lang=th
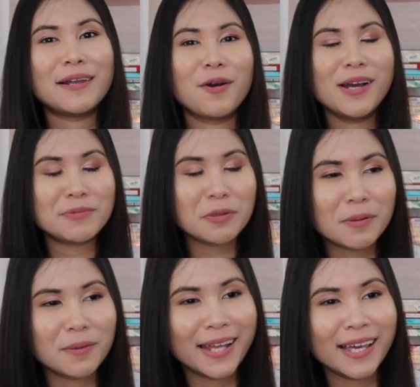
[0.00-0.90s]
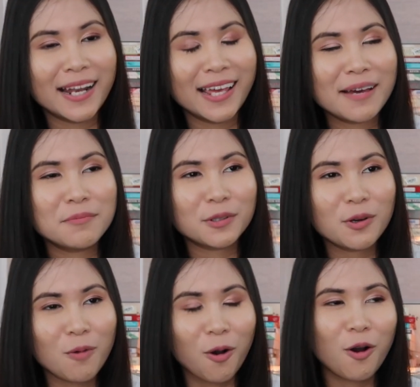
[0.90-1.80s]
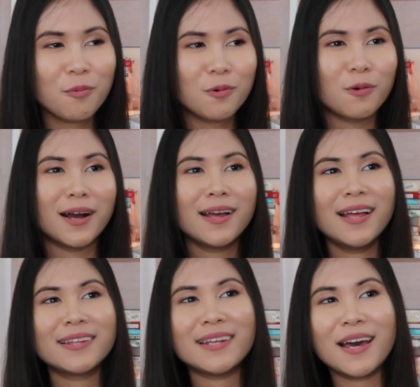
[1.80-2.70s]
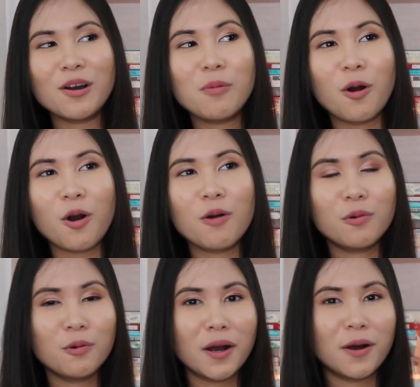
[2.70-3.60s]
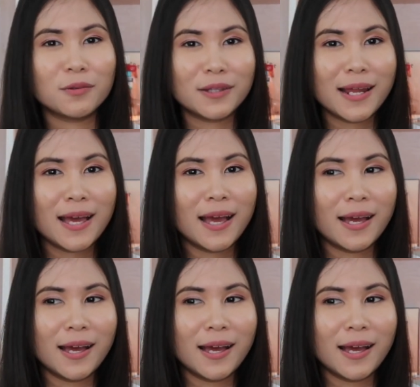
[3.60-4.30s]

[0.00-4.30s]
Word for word: เราเกือบจะเป็นมะเร็งอะไรเงี้ย มันก็ต้องบอกครอบครัวติน่าก็บอกครอบครัวของติน่า